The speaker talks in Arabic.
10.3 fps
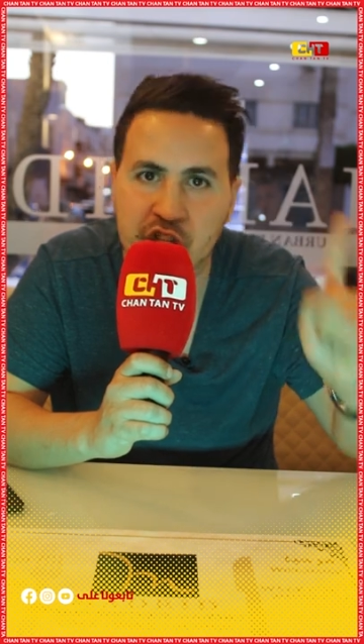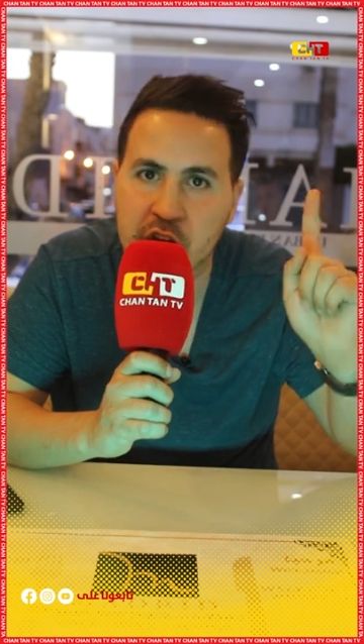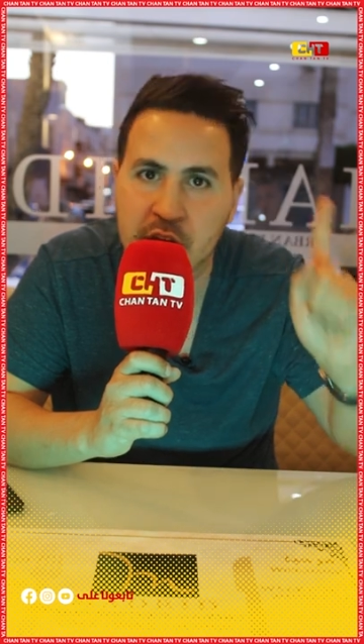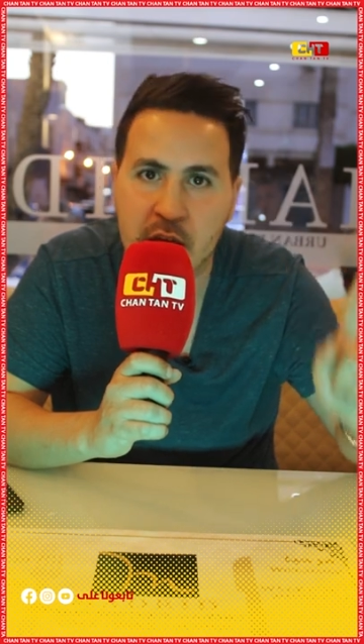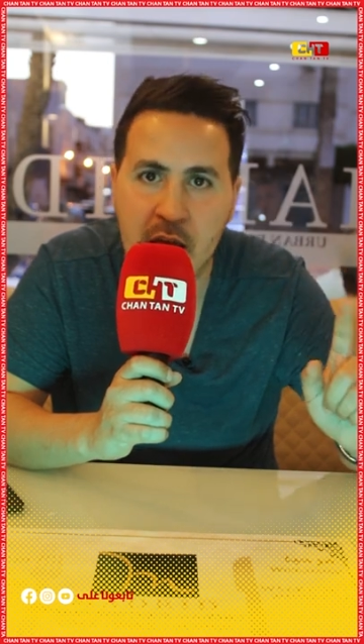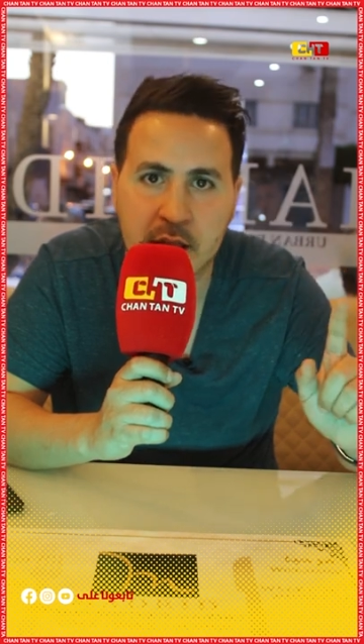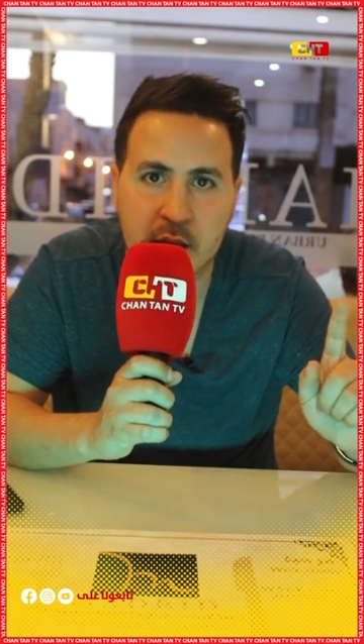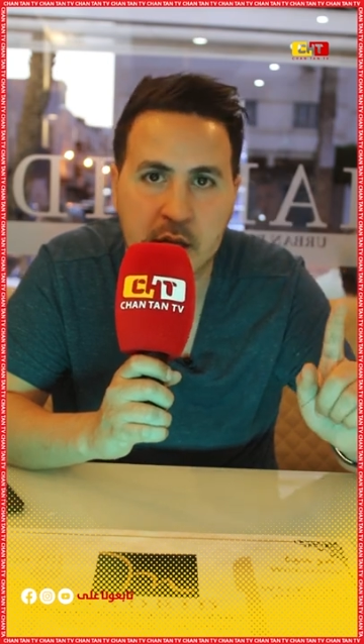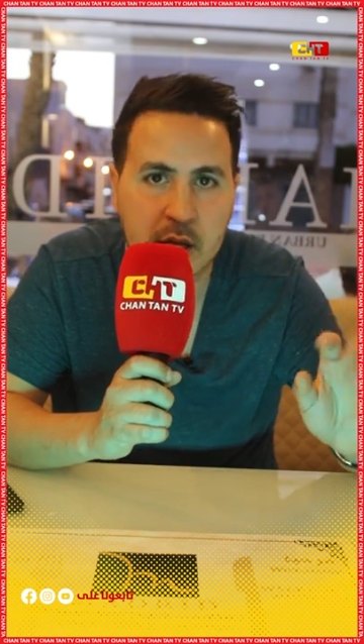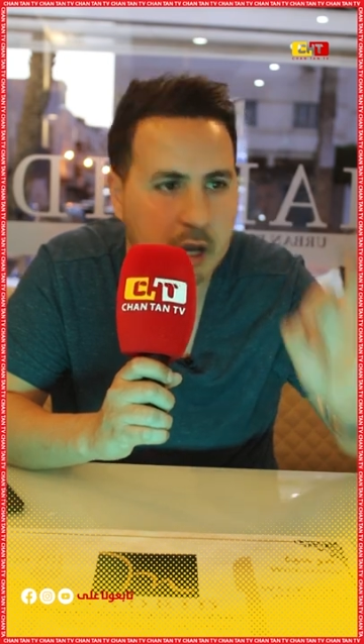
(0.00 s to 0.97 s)
تنهات
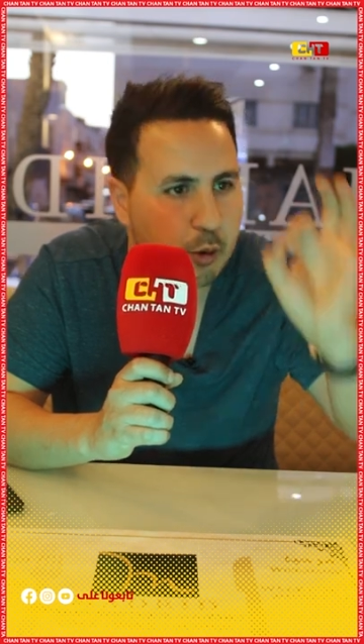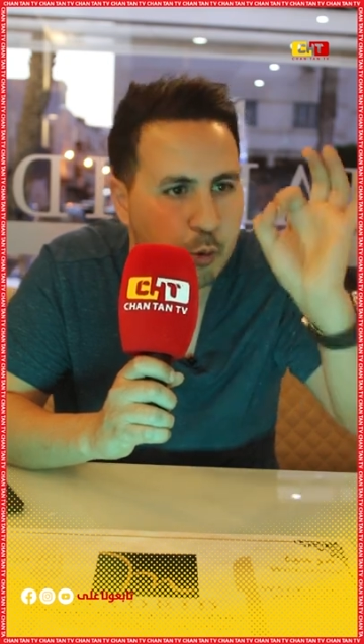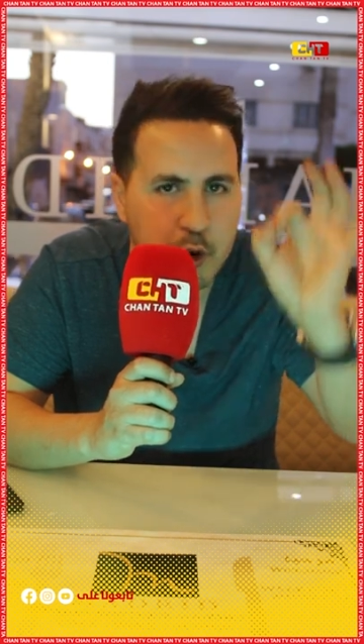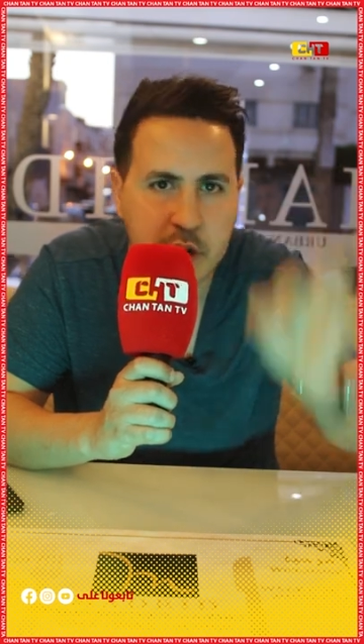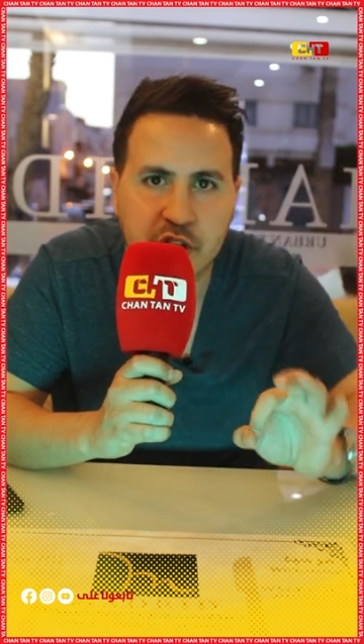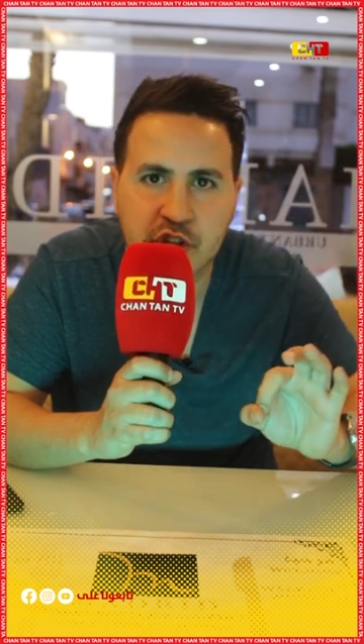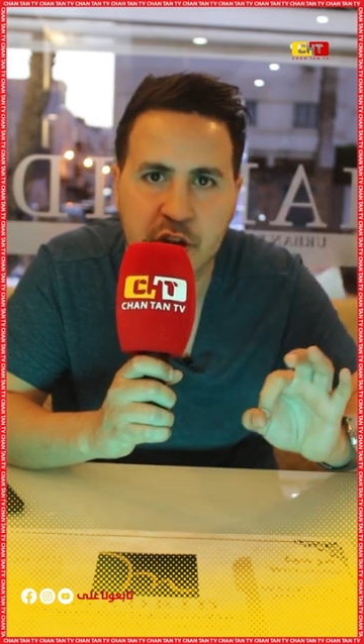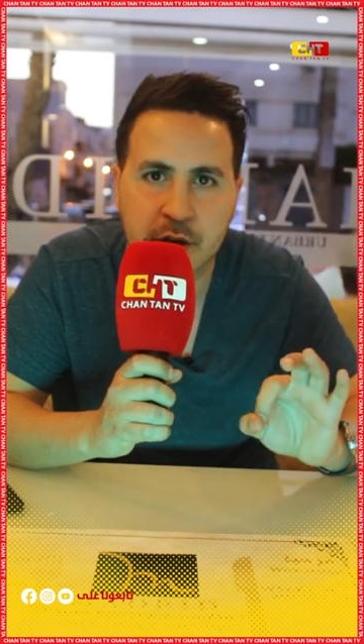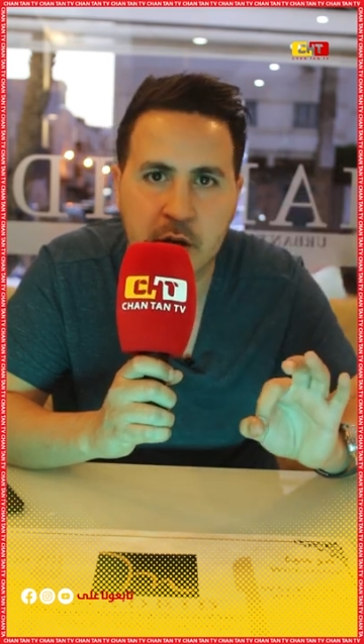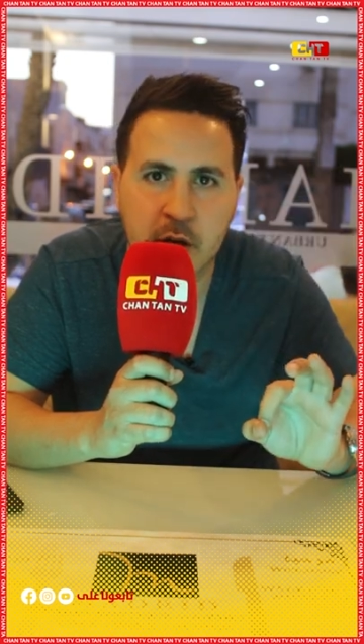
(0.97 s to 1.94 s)
قد وني يتجان